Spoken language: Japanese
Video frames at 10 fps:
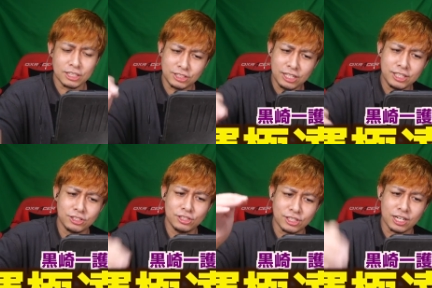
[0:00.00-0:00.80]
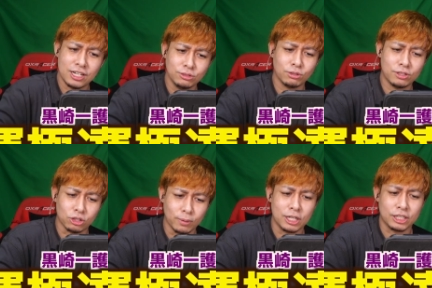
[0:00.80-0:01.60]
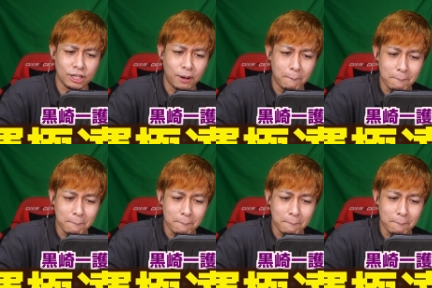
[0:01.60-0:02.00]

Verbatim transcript: か下引かずに下が運曲になると思わなかったから。